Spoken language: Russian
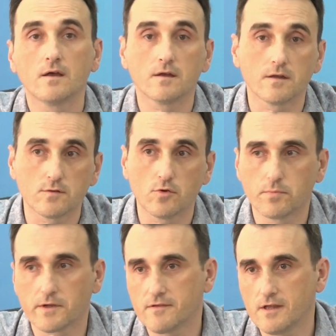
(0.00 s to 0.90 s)

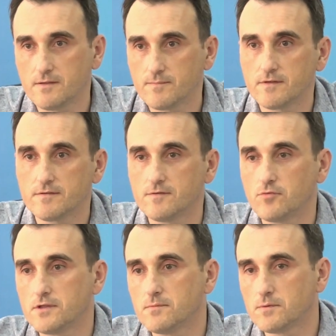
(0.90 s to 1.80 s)
Добрый день.
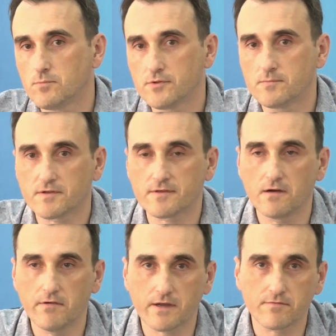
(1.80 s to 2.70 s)
Сегодня мы будем
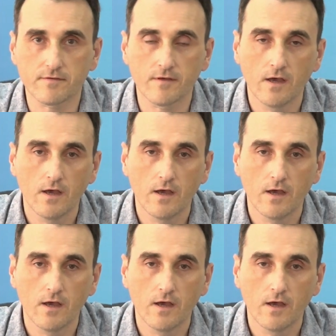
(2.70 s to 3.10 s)
разговаривать